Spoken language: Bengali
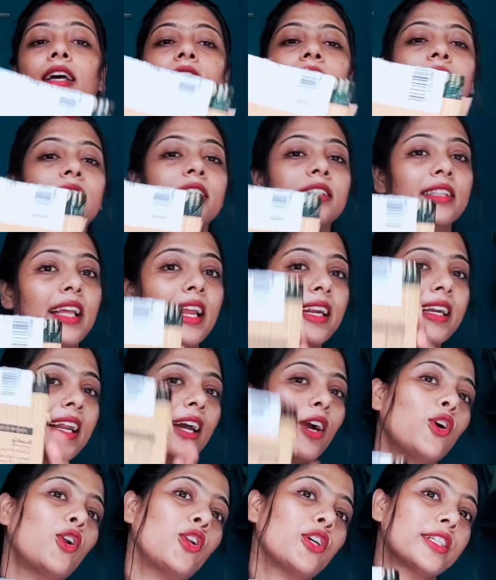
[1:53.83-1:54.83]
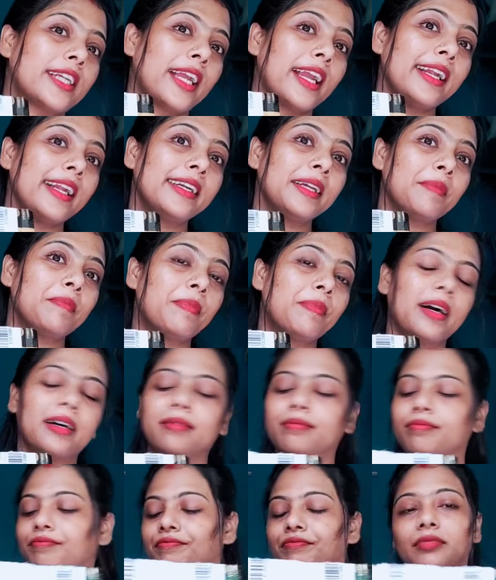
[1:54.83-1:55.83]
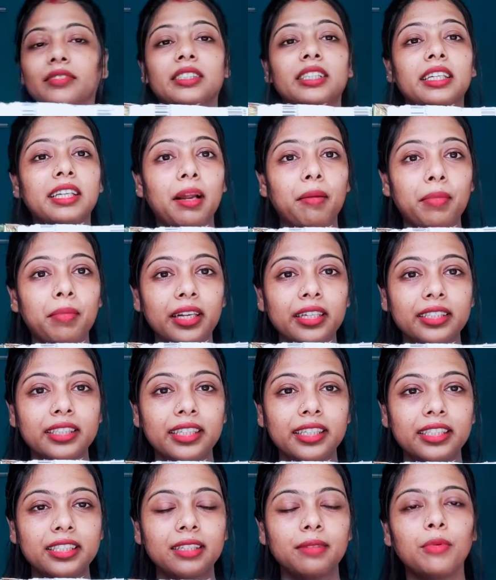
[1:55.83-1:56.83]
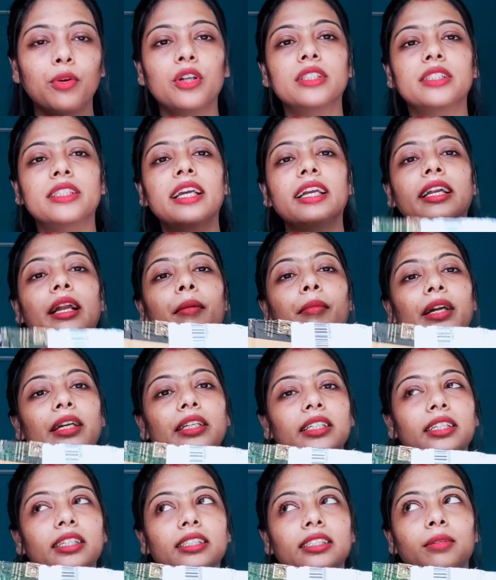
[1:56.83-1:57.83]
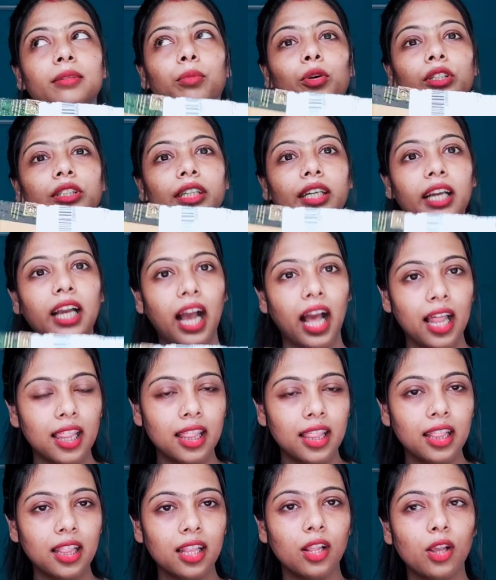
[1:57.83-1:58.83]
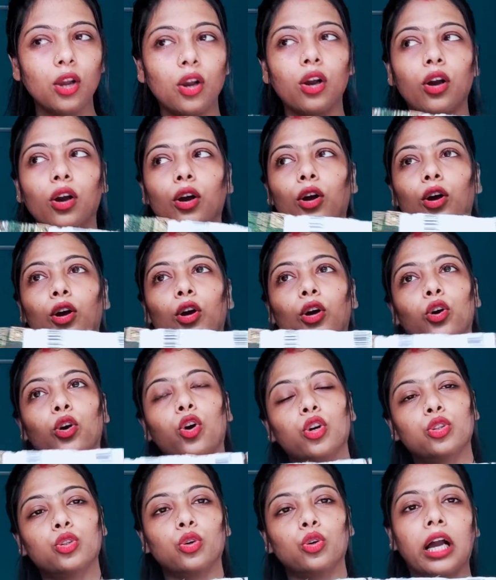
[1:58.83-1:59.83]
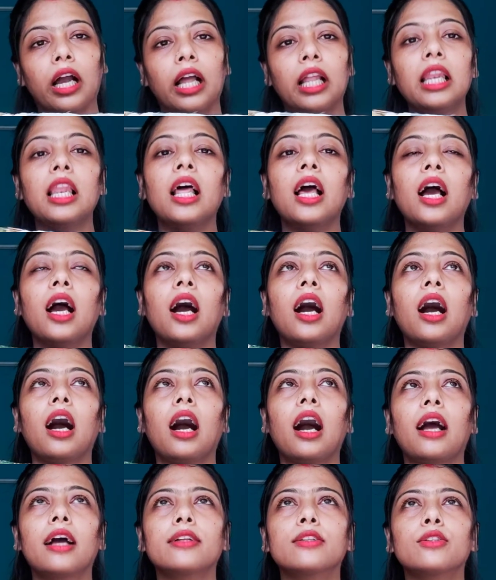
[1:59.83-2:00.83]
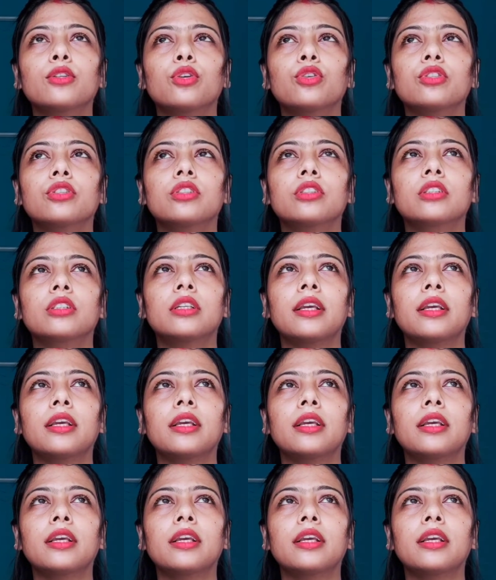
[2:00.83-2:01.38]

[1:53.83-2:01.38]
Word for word: তো এটা হলো সেই ডিব্বা যেটা আমার কাছে রিসিভ হয়েছে এটা আমার কাছে রিসিভ হয়েছে কাল গতকাল আজ হচ্ছে